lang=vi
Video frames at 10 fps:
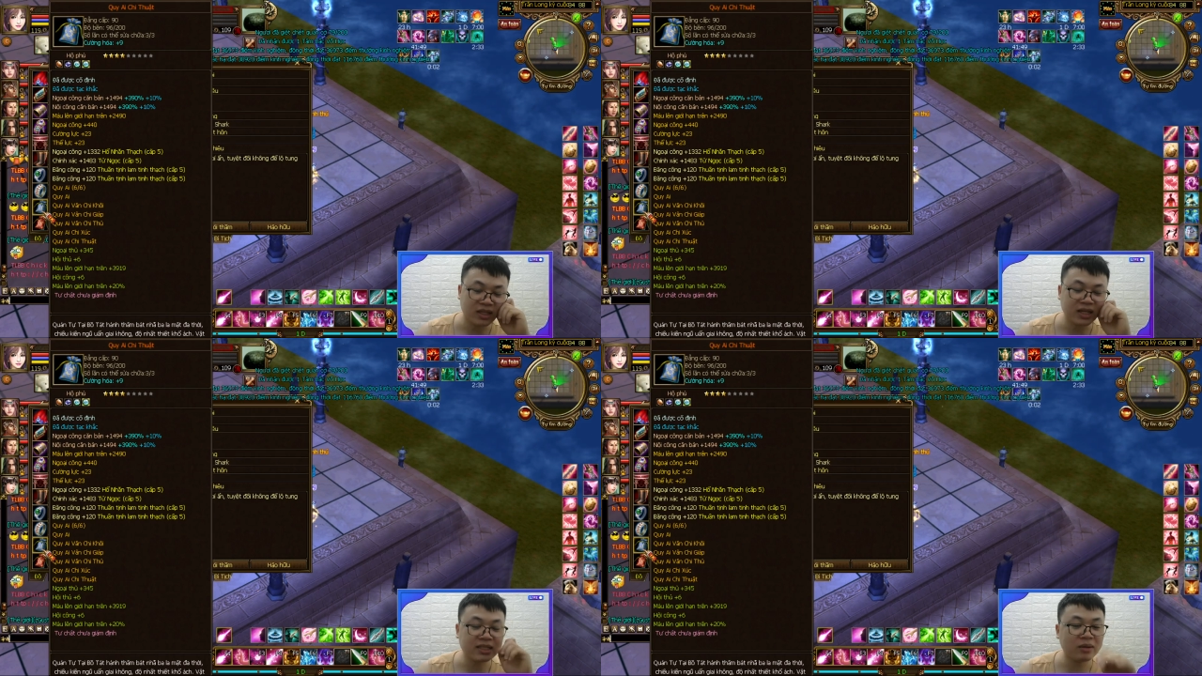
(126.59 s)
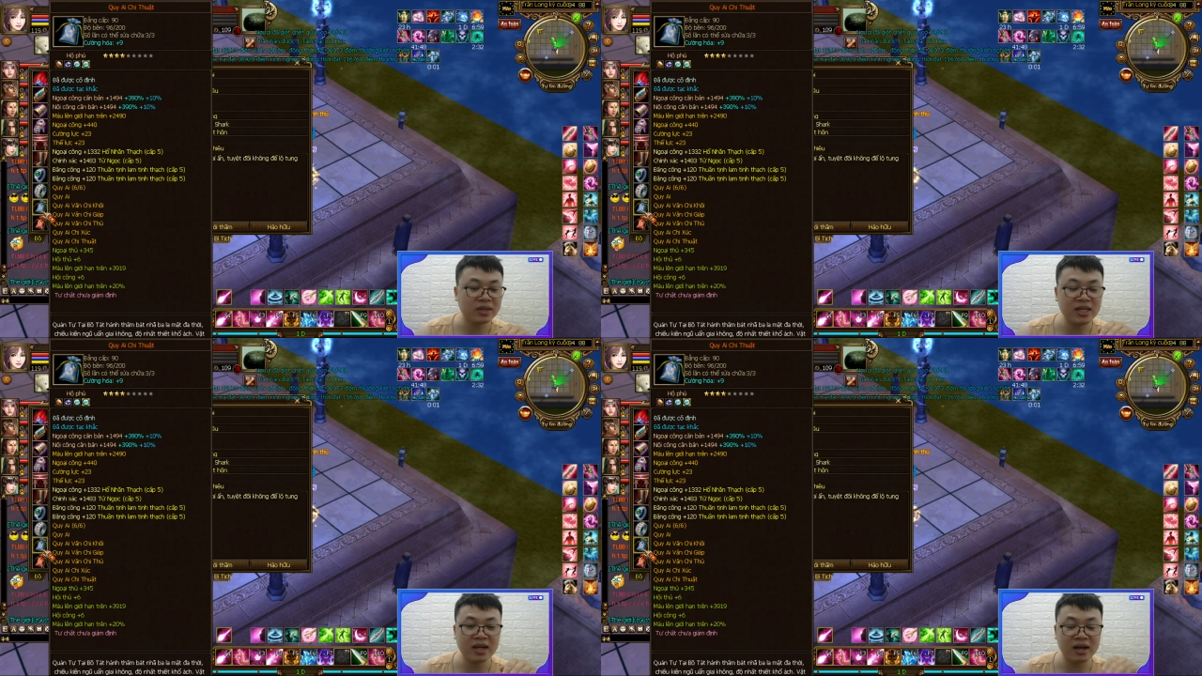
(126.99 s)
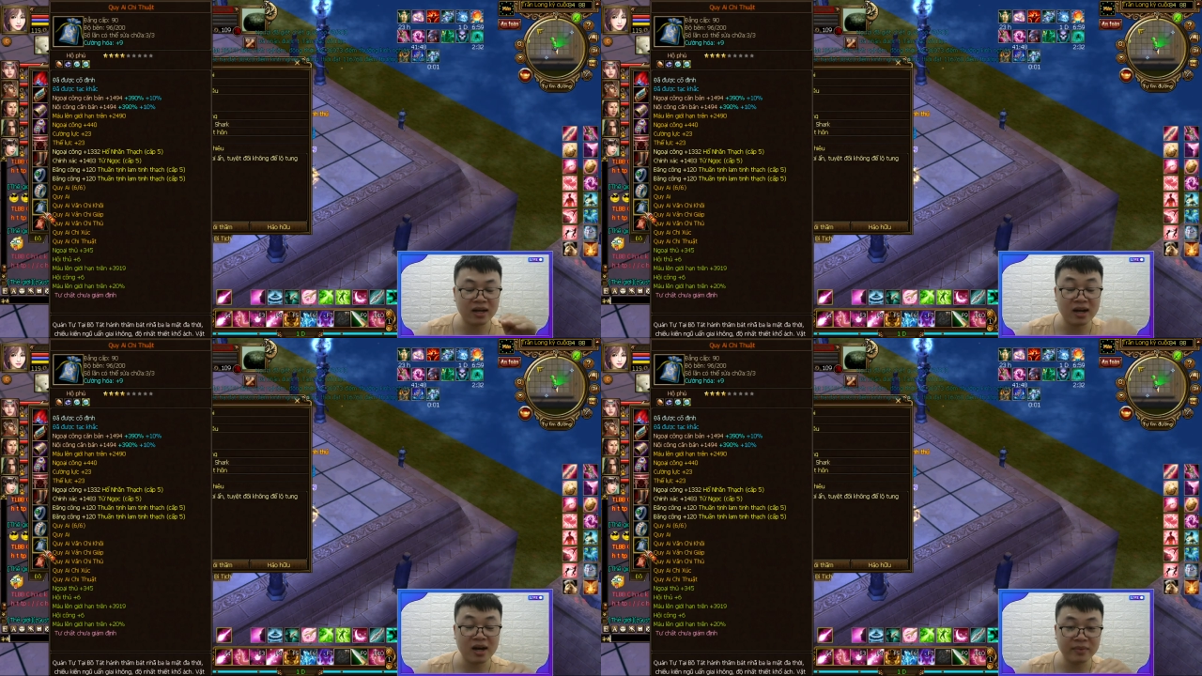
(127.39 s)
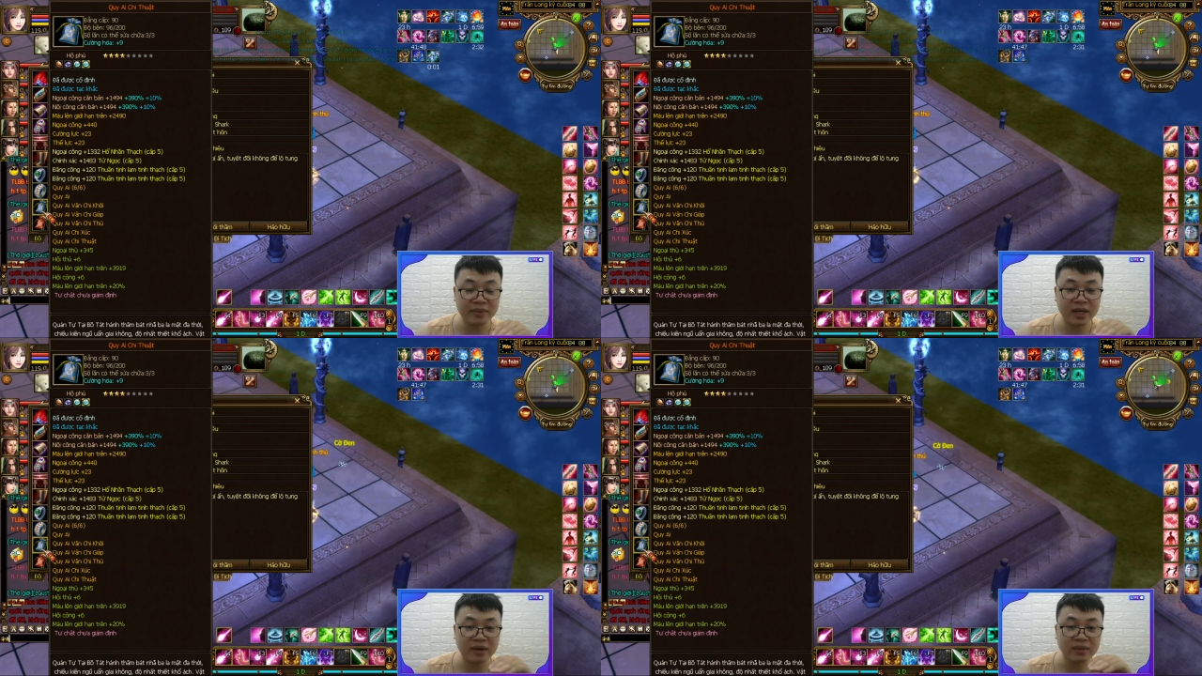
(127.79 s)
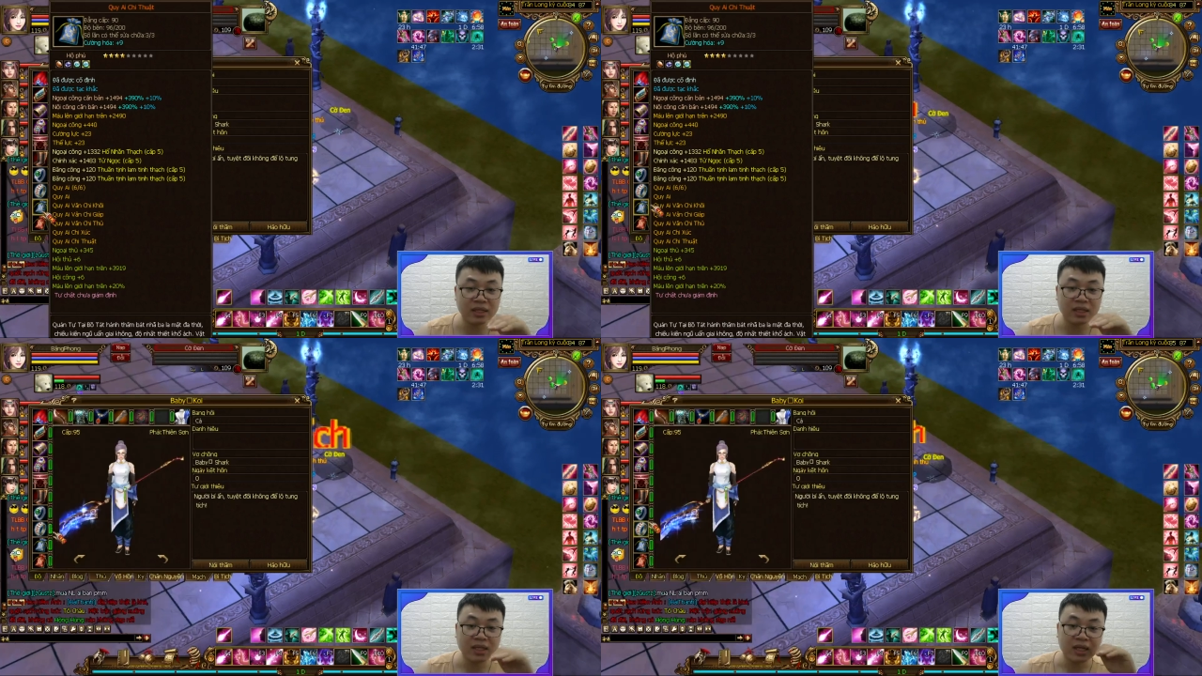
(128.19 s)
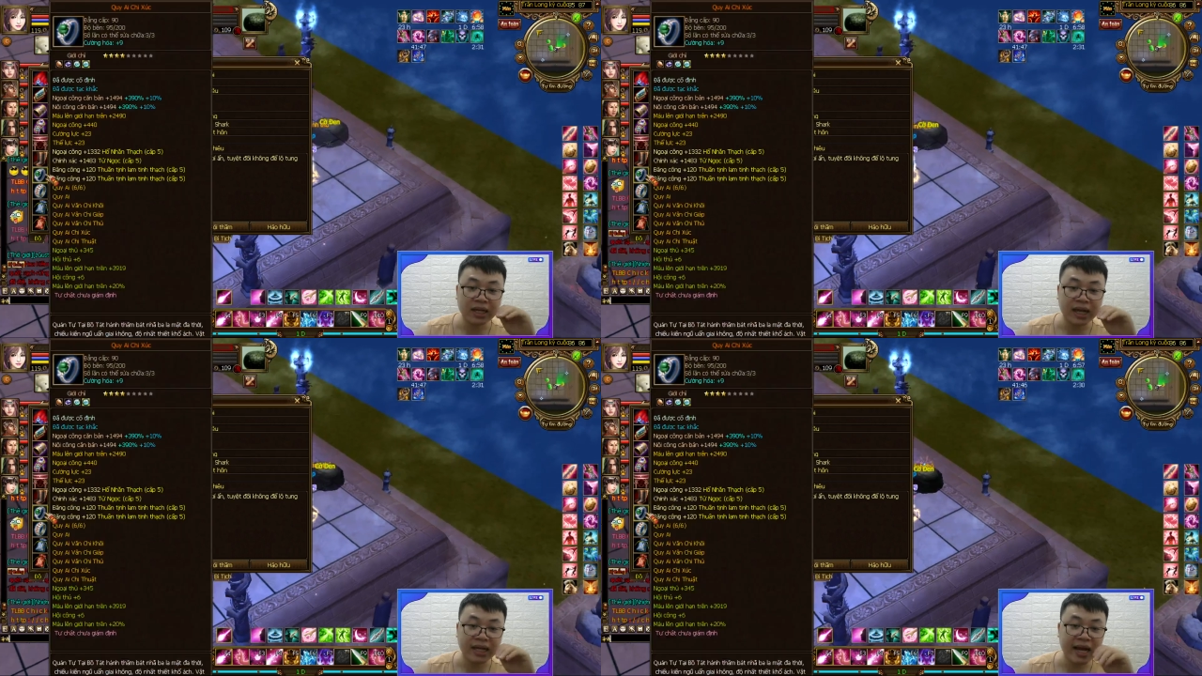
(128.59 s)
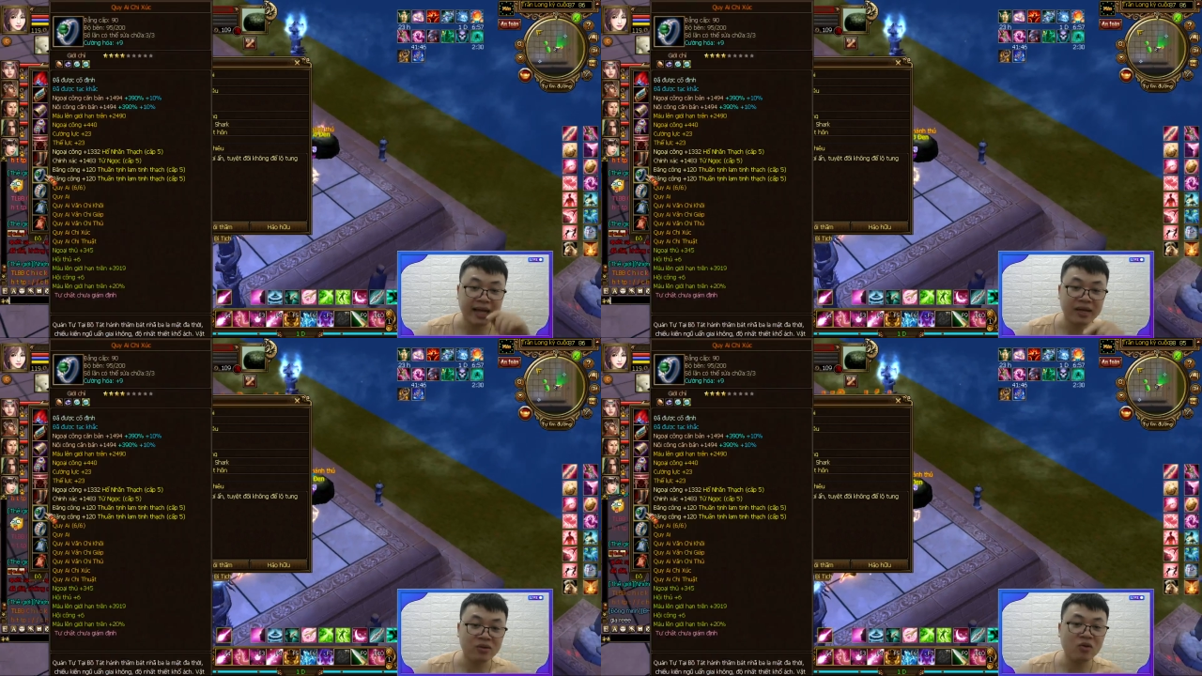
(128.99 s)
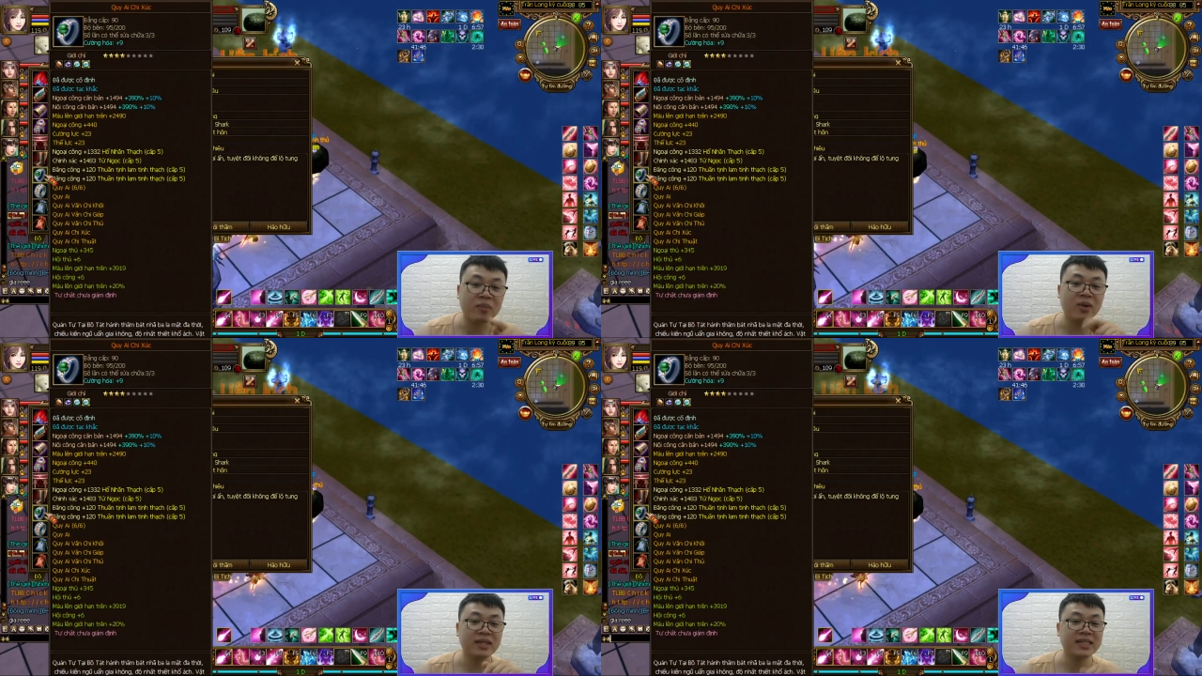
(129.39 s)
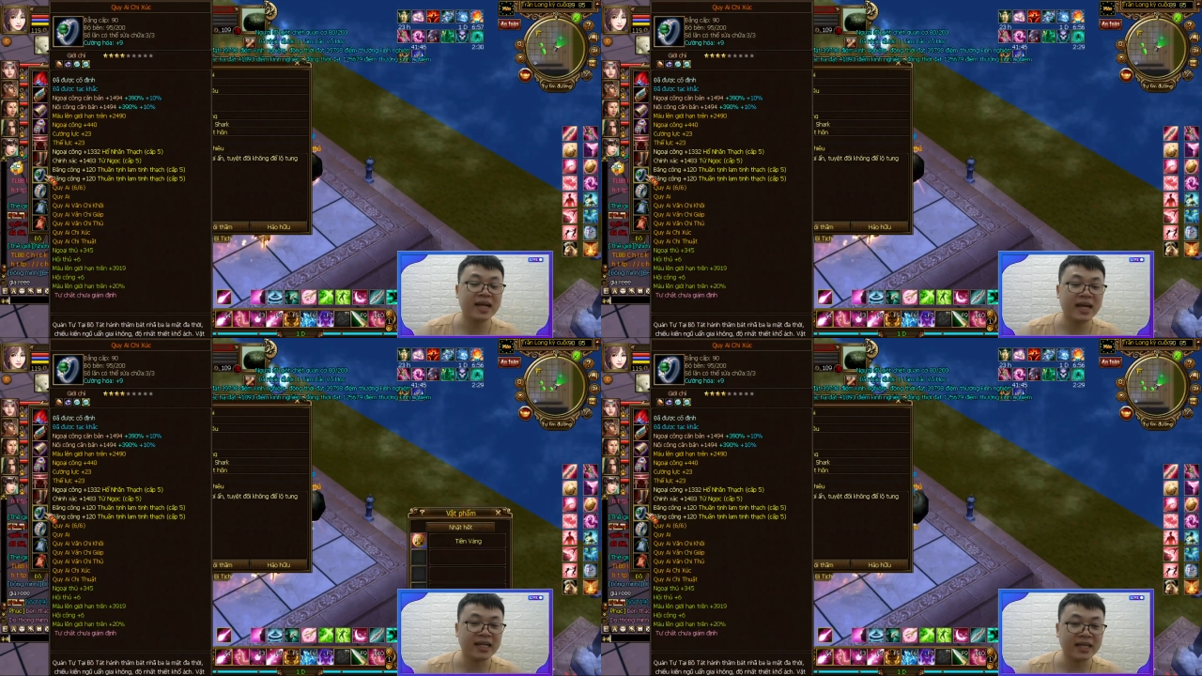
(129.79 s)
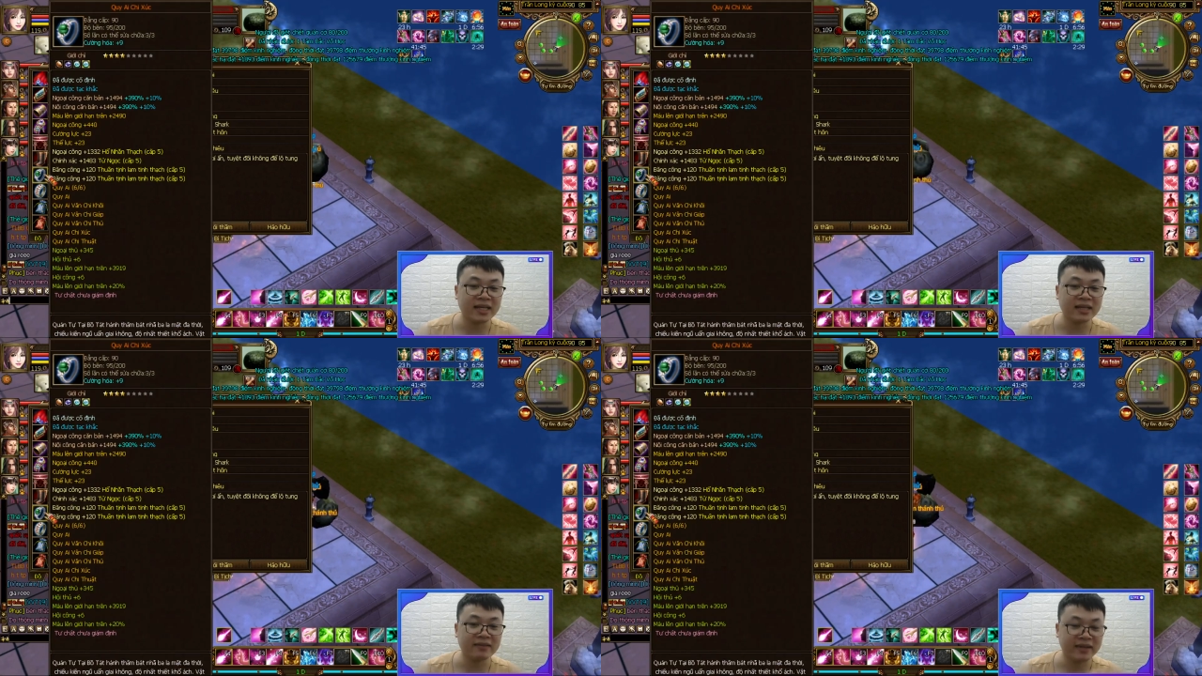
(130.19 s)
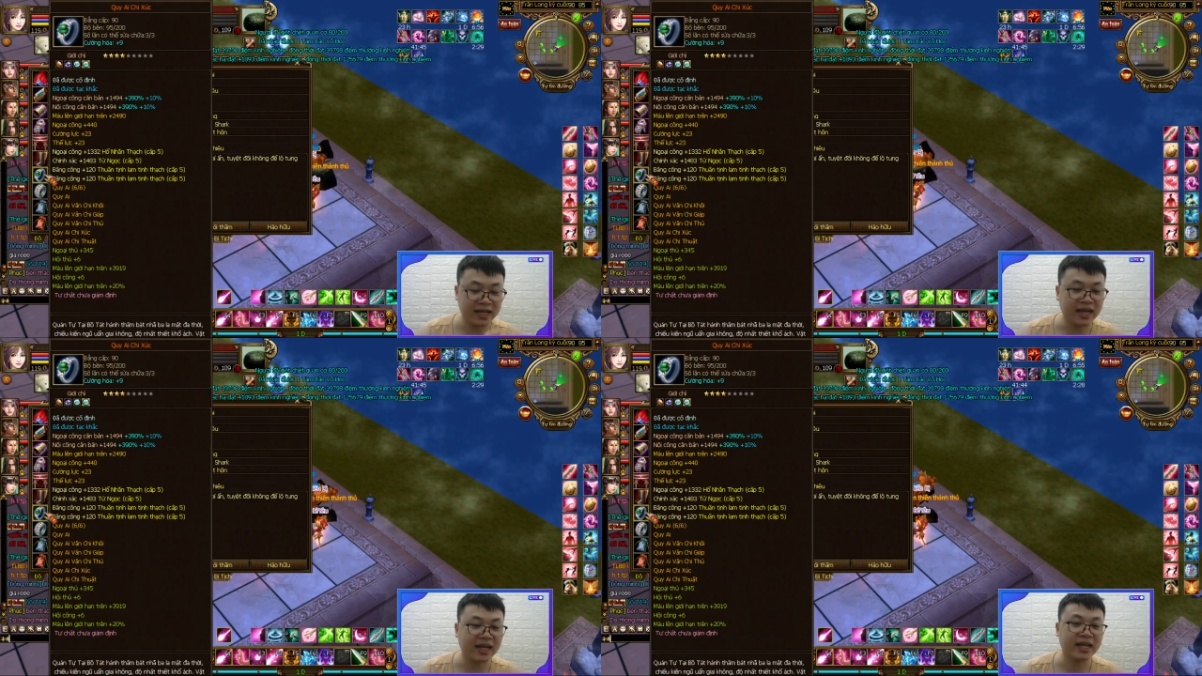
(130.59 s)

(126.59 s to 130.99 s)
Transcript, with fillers: Kích dòng tất nhiên là hợp với nhau. Cái này nó cũng có máu lên giới hạn và thể